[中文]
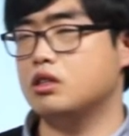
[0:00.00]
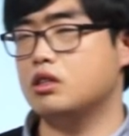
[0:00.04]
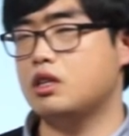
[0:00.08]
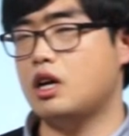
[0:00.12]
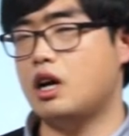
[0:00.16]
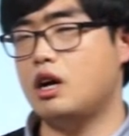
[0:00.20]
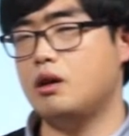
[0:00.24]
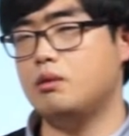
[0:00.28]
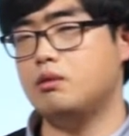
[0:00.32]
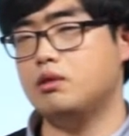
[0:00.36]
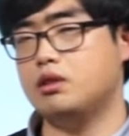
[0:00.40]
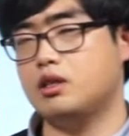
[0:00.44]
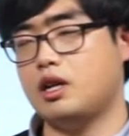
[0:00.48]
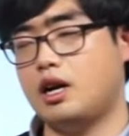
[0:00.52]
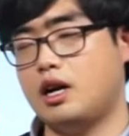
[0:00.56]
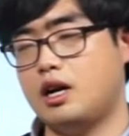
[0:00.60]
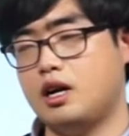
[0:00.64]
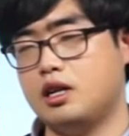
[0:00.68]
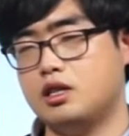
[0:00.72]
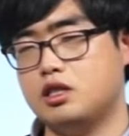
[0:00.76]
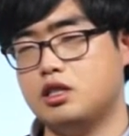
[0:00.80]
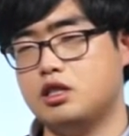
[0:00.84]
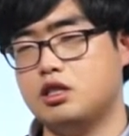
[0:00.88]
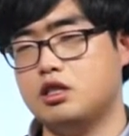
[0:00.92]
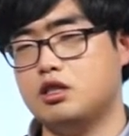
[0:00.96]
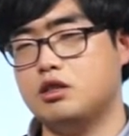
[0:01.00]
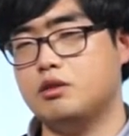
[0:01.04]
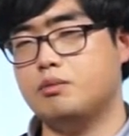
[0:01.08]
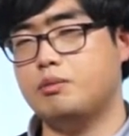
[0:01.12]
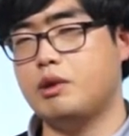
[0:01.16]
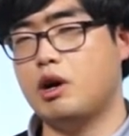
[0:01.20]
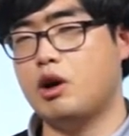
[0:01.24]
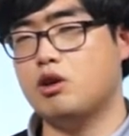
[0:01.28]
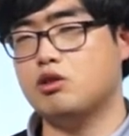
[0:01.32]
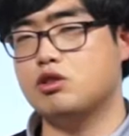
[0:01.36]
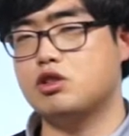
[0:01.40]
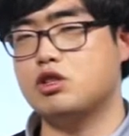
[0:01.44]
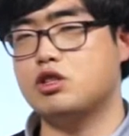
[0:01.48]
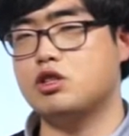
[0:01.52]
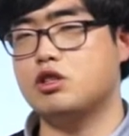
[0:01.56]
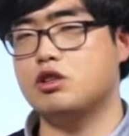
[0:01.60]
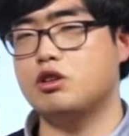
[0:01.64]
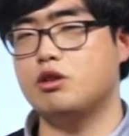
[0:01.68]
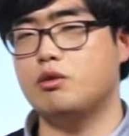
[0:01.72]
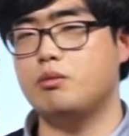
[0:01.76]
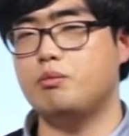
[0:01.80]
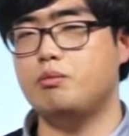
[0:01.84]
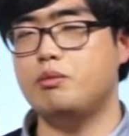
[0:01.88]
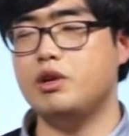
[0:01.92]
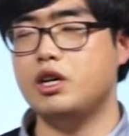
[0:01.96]
它它是表
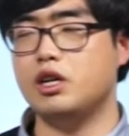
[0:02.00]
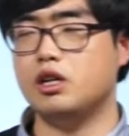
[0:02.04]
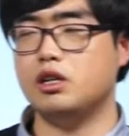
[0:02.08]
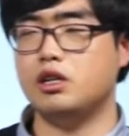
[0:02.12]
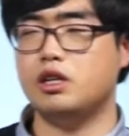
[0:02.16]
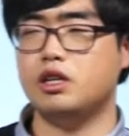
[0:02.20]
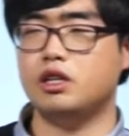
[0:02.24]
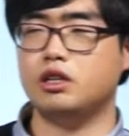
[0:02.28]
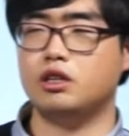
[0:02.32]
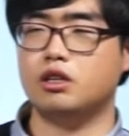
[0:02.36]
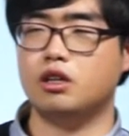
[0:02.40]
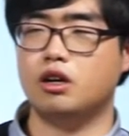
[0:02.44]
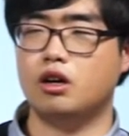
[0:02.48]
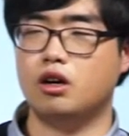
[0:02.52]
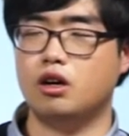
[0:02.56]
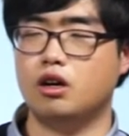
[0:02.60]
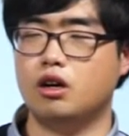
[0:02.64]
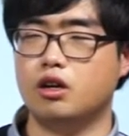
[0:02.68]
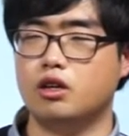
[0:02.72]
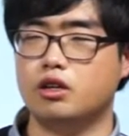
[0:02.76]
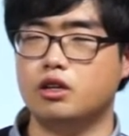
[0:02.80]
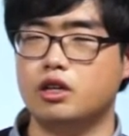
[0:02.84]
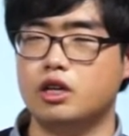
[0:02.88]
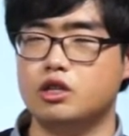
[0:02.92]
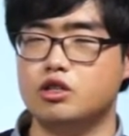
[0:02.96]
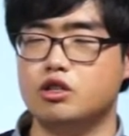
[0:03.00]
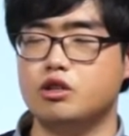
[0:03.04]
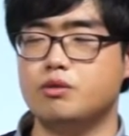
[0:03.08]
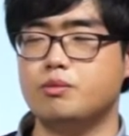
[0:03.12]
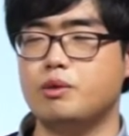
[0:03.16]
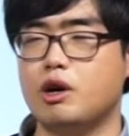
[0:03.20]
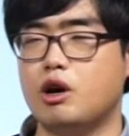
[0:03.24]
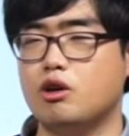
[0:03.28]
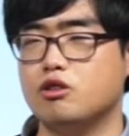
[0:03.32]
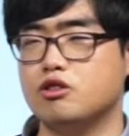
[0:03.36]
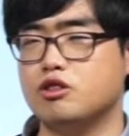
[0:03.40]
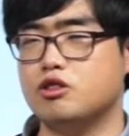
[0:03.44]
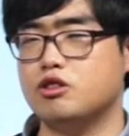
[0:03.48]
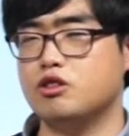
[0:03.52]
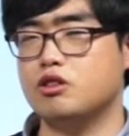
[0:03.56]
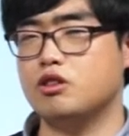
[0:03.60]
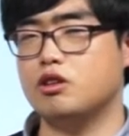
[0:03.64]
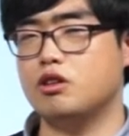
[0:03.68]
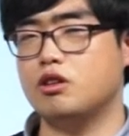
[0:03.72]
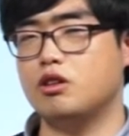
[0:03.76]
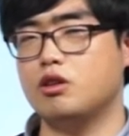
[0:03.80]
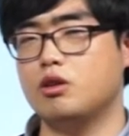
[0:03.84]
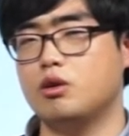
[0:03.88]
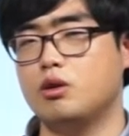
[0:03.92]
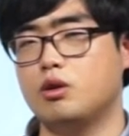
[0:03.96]
示命令的，也是表
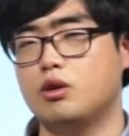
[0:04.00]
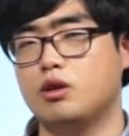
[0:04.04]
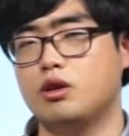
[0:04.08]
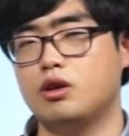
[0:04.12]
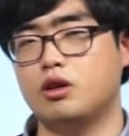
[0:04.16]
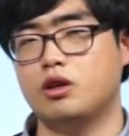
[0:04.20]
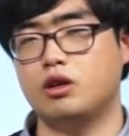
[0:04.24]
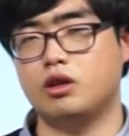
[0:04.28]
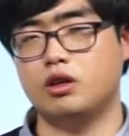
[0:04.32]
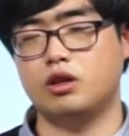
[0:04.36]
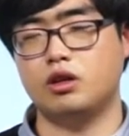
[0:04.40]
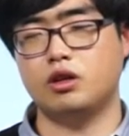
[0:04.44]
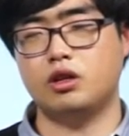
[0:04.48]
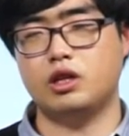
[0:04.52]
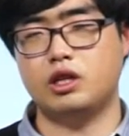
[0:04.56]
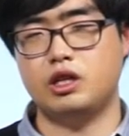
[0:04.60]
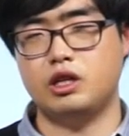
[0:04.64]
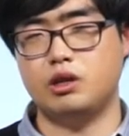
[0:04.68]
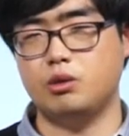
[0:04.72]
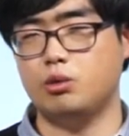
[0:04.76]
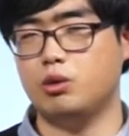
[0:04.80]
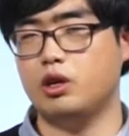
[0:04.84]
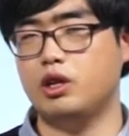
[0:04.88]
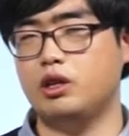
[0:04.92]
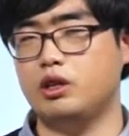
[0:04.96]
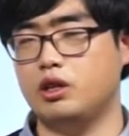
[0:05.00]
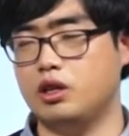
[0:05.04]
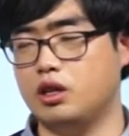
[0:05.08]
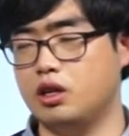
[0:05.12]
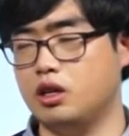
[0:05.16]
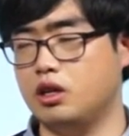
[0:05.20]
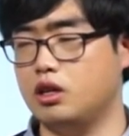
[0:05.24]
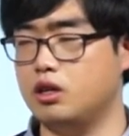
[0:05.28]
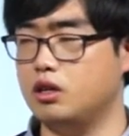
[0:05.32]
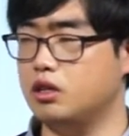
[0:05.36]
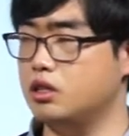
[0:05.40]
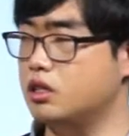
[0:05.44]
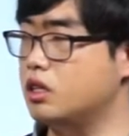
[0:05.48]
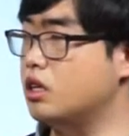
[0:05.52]
示啊疑问的。